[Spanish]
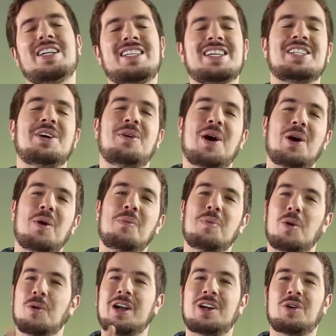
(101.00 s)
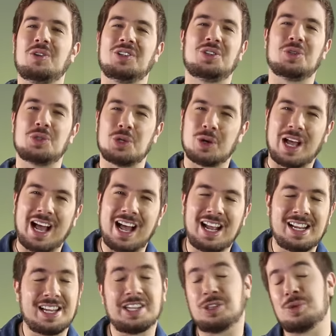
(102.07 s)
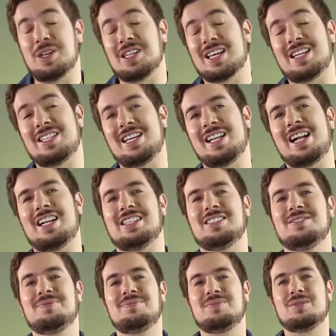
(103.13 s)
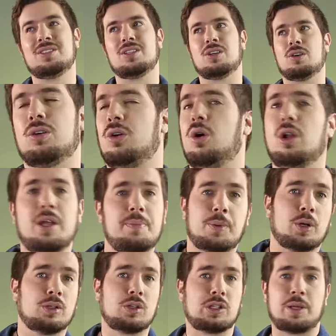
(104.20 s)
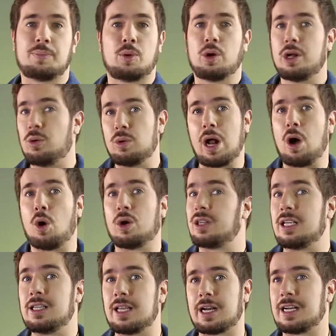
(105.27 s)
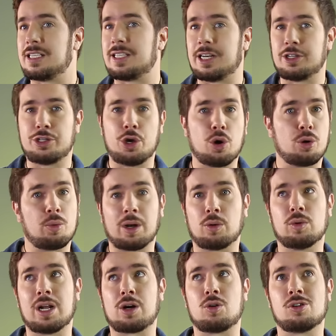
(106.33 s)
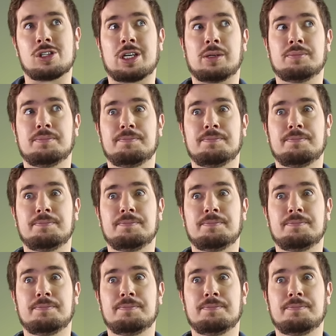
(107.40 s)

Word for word: ella se va a conmover con tu llorada y tu intensidad. O de pronto te pone una orden de restricción o alguna cosa.